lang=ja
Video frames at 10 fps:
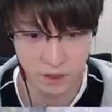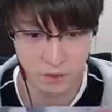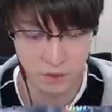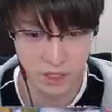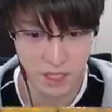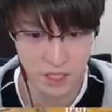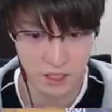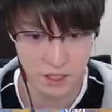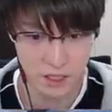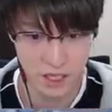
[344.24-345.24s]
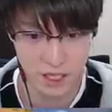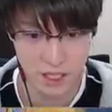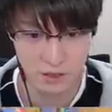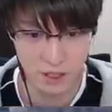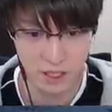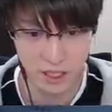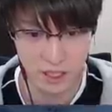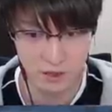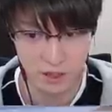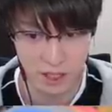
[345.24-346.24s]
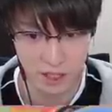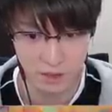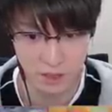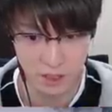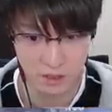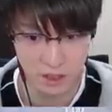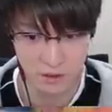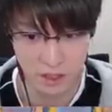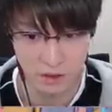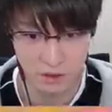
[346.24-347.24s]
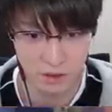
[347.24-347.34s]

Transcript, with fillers: これ全員、中にいるな、中にいるな。隠れてる、隠れてる。